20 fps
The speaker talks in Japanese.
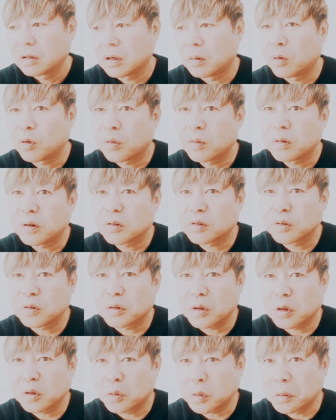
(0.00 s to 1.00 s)
タバコが吸
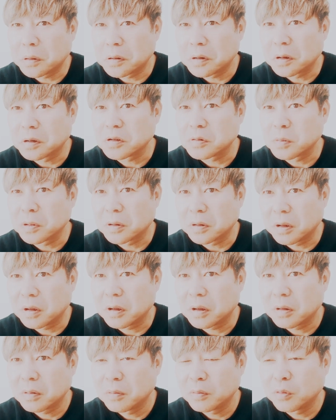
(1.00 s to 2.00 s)
いたいとか言い始め
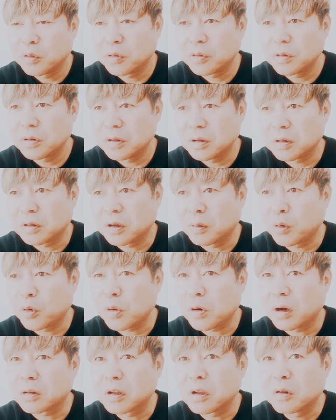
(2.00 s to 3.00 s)
て、僕に
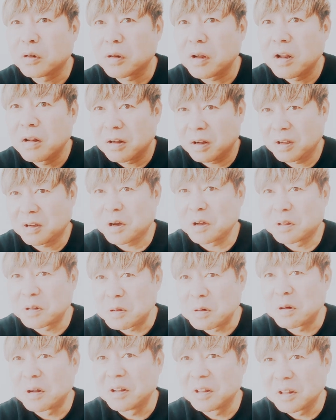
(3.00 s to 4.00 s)
タバコ買ってくれないかって
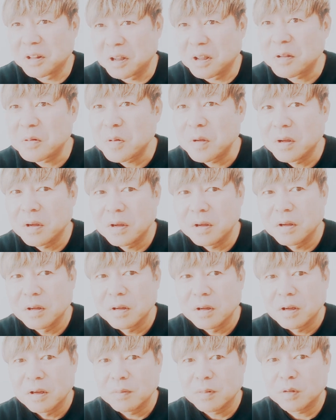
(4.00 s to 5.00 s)
言って、
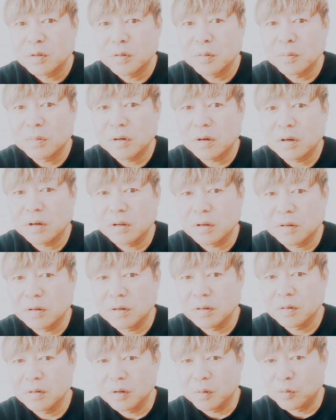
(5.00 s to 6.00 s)
その
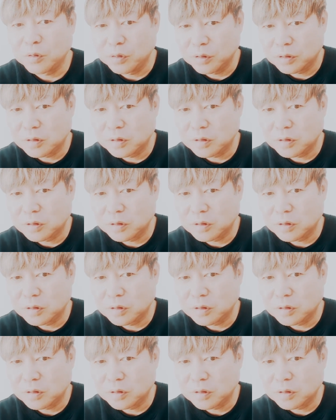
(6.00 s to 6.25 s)
バーでも